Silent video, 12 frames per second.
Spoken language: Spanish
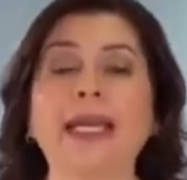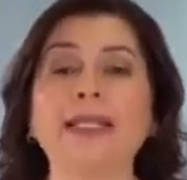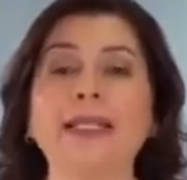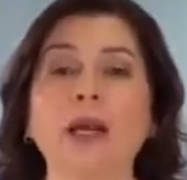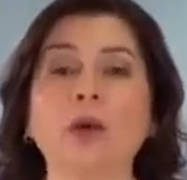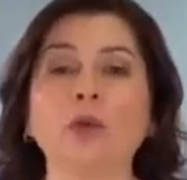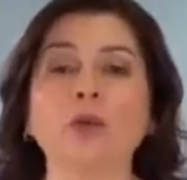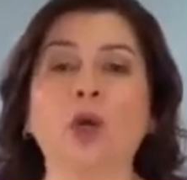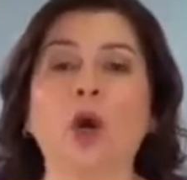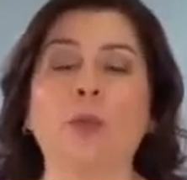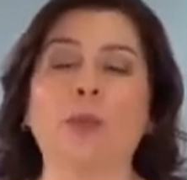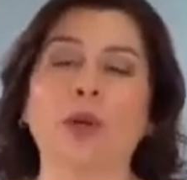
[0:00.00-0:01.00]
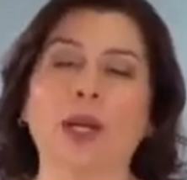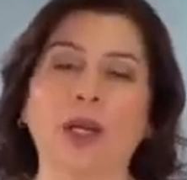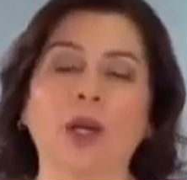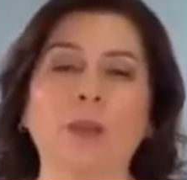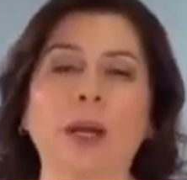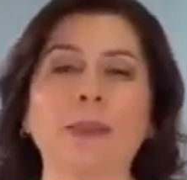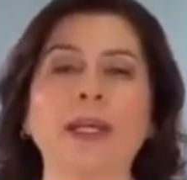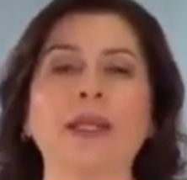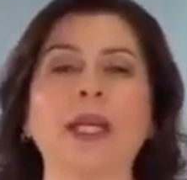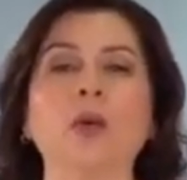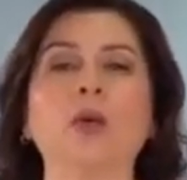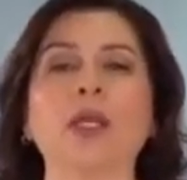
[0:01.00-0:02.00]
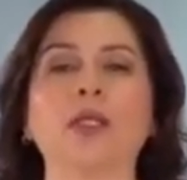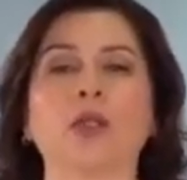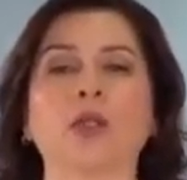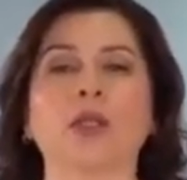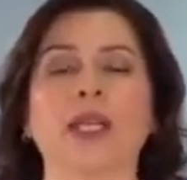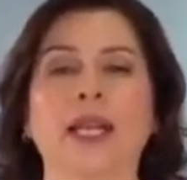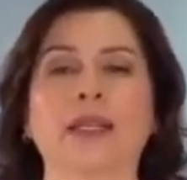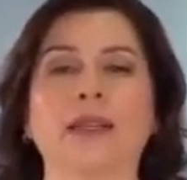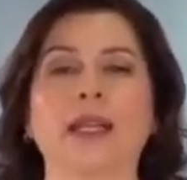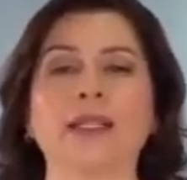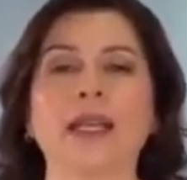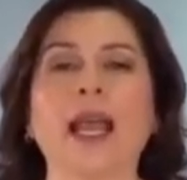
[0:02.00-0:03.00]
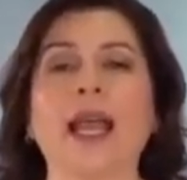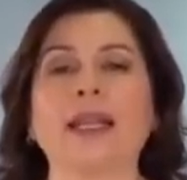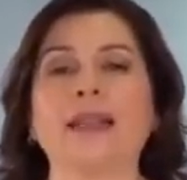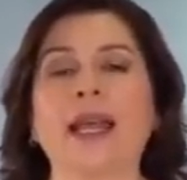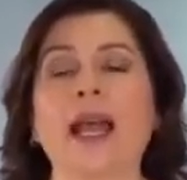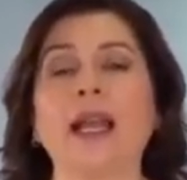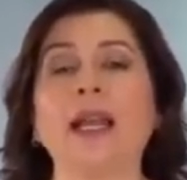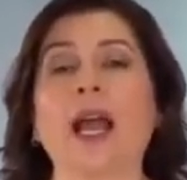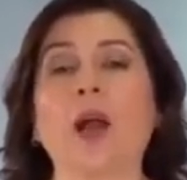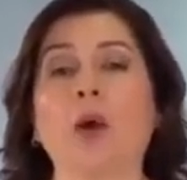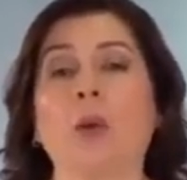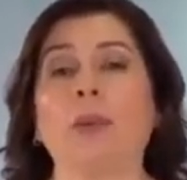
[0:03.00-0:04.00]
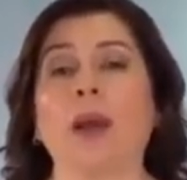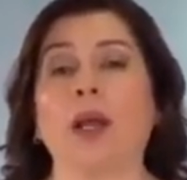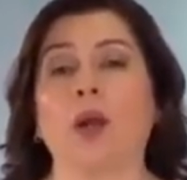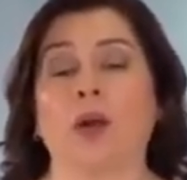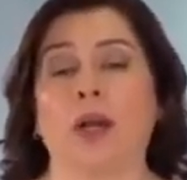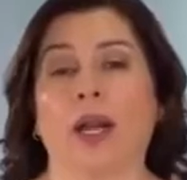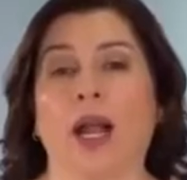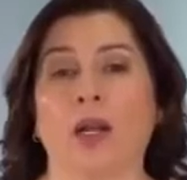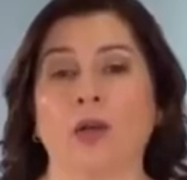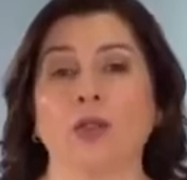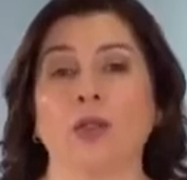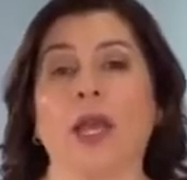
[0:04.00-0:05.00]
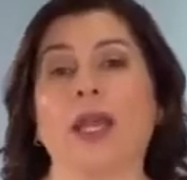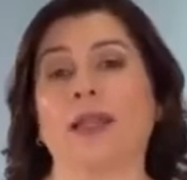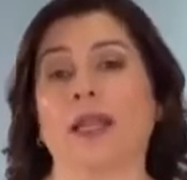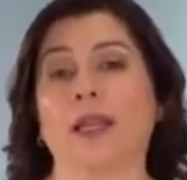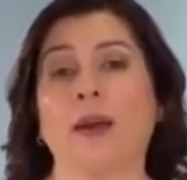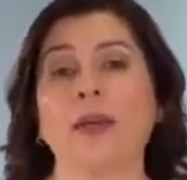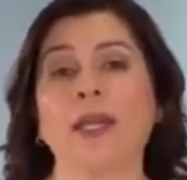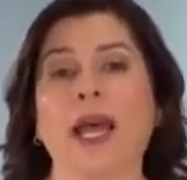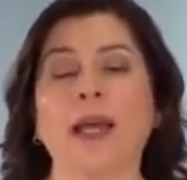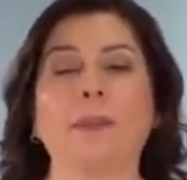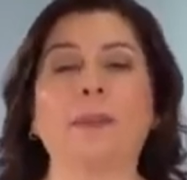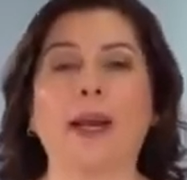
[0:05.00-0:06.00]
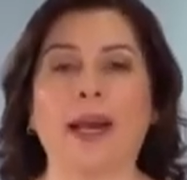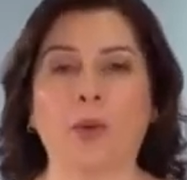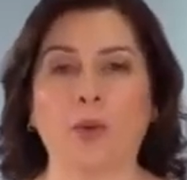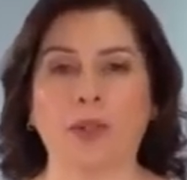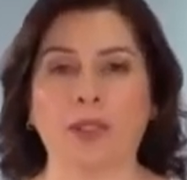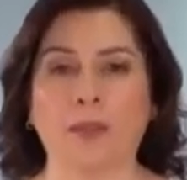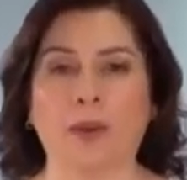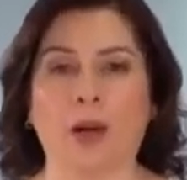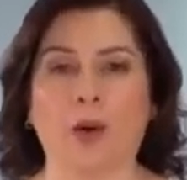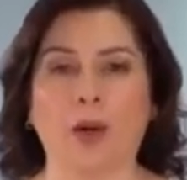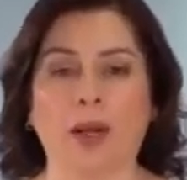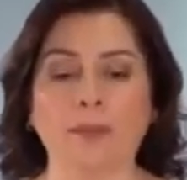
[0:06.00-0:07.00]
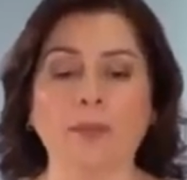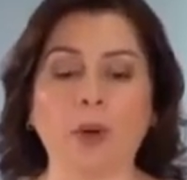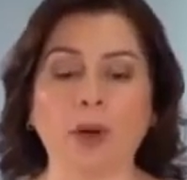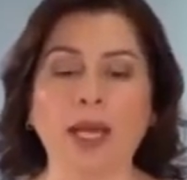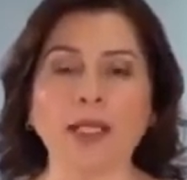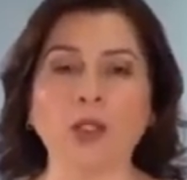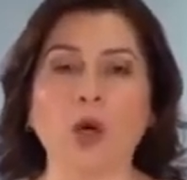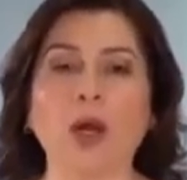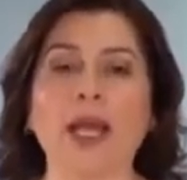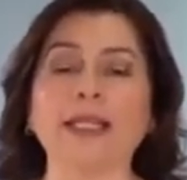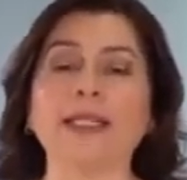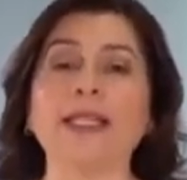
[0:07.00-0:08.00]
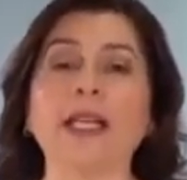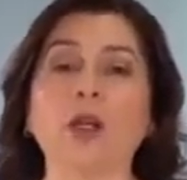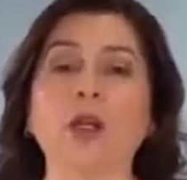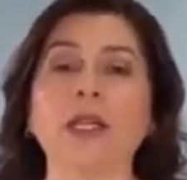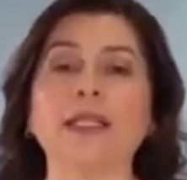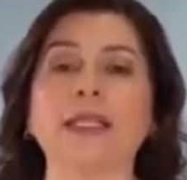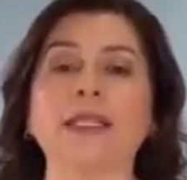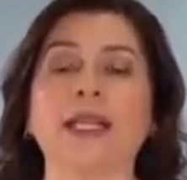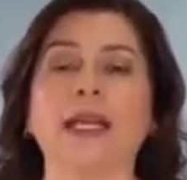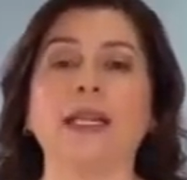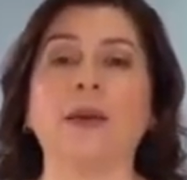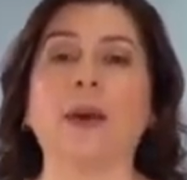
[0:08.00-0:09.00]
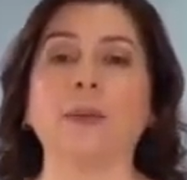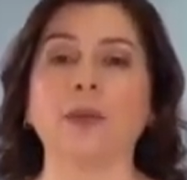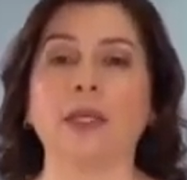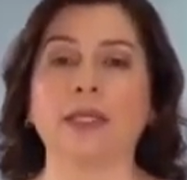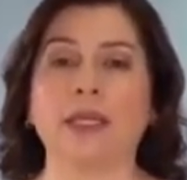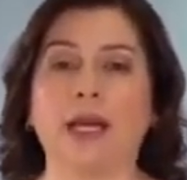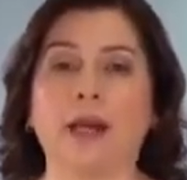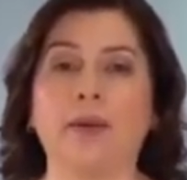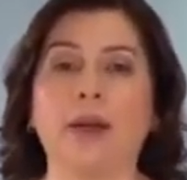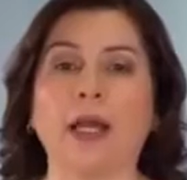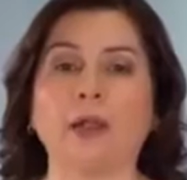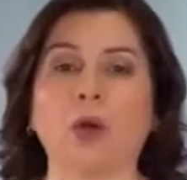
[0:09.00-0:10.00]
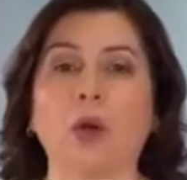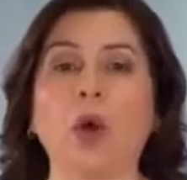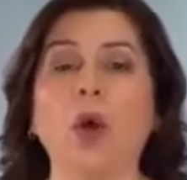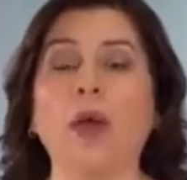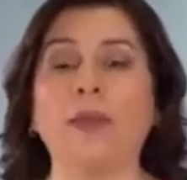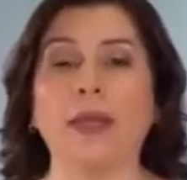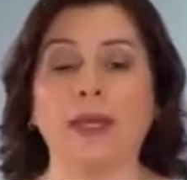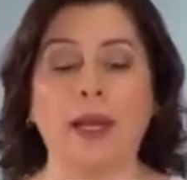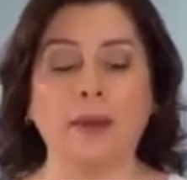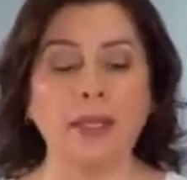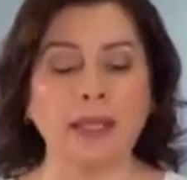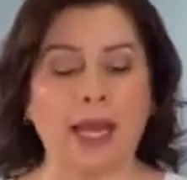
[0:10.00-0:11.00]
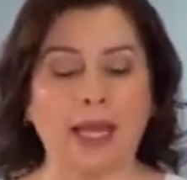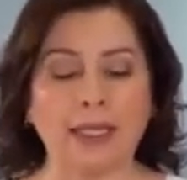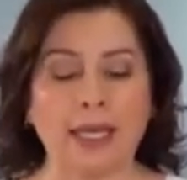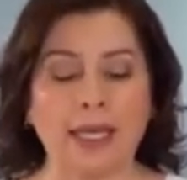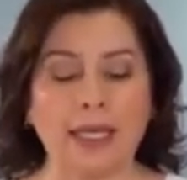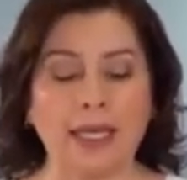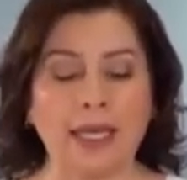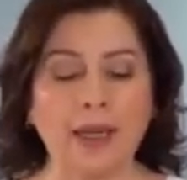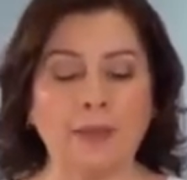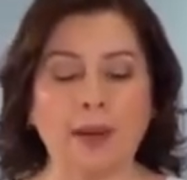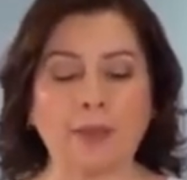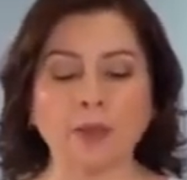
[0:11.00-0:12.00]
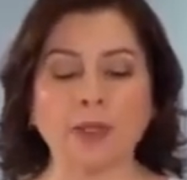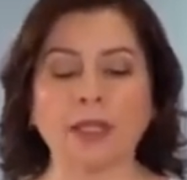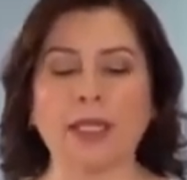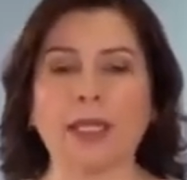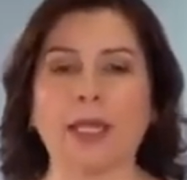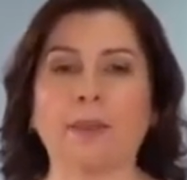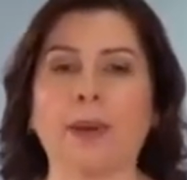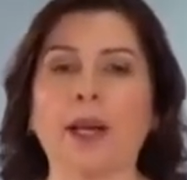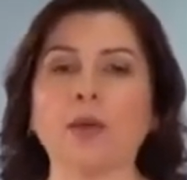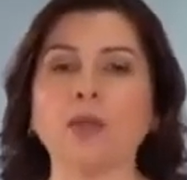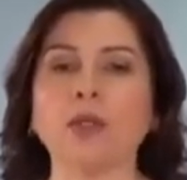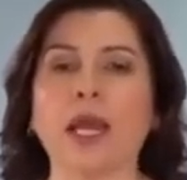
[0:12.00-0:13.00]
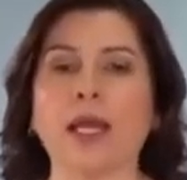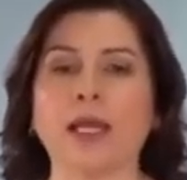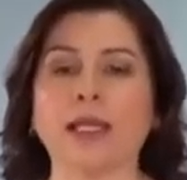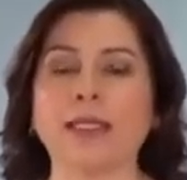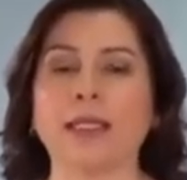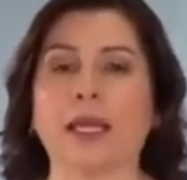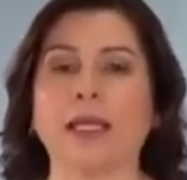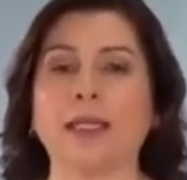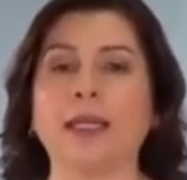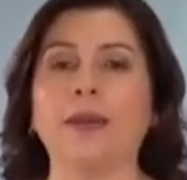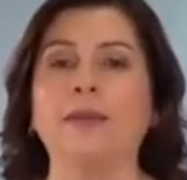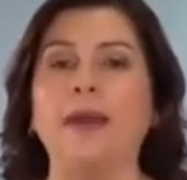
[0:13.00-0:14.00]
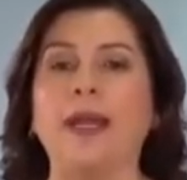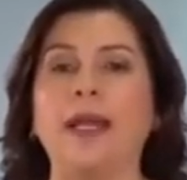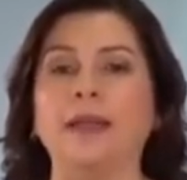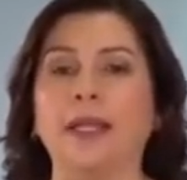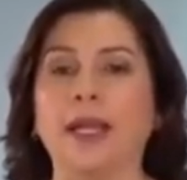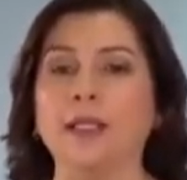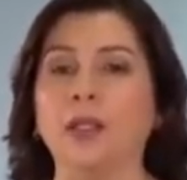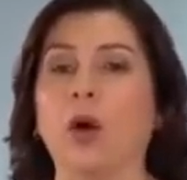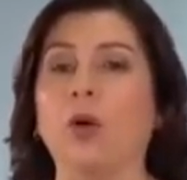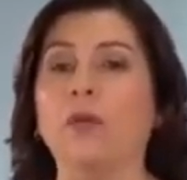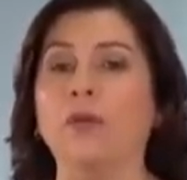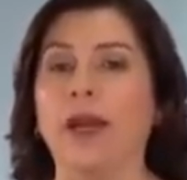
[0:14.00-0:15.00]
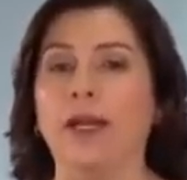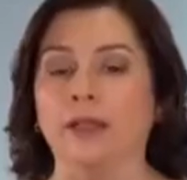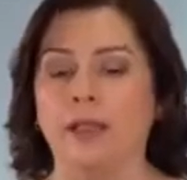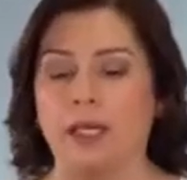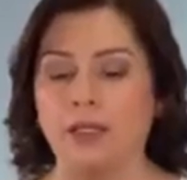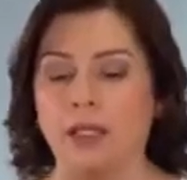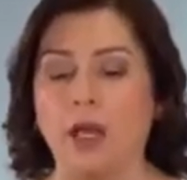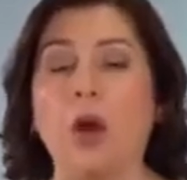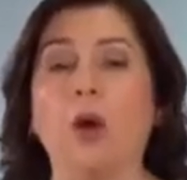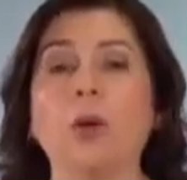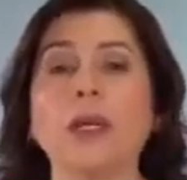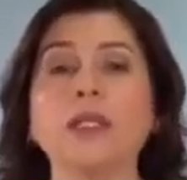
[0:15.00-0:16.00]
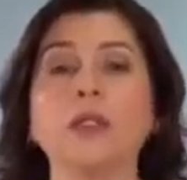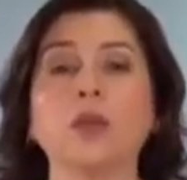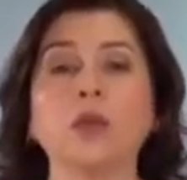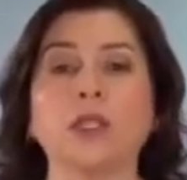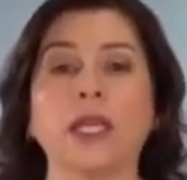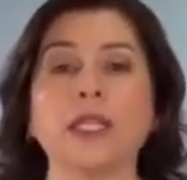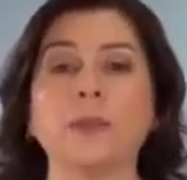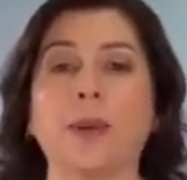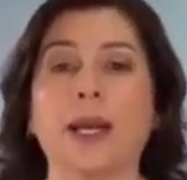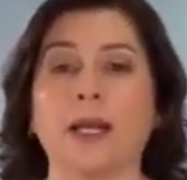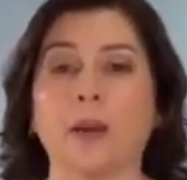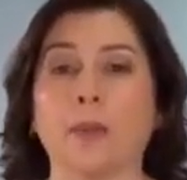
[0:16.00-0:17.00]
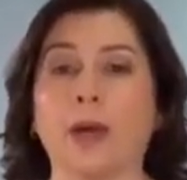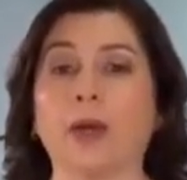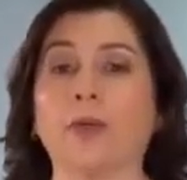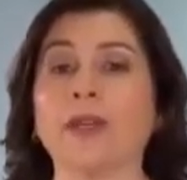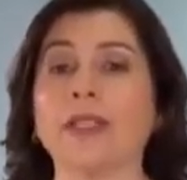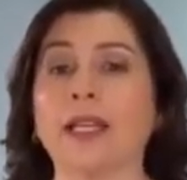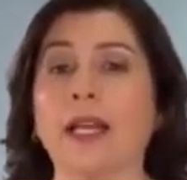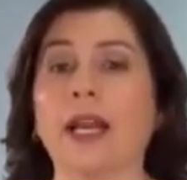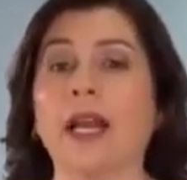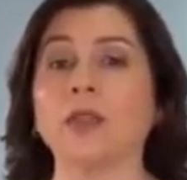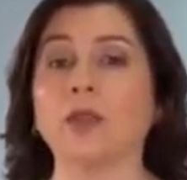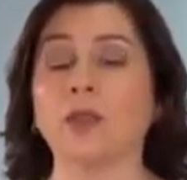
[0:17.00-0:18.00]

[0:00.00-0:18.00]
Y segundo, porque normalmente nuestros clientes dejan la compra de los regalos de Navidad para última hora. Por eso en ciclo 17 vamos a estar hablando de Navidad y vamos a tener para ustedes diferentes ofertas o estuches para que puedan ofrecer a